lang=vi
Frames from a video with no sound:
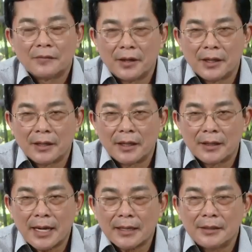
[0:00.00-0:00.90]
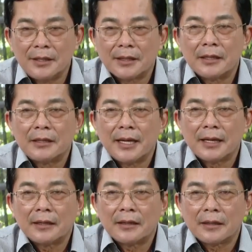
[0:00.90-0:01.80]
về các lĩnh vực kinh
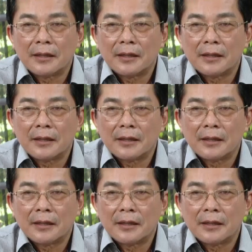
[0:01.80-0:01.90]
doanh,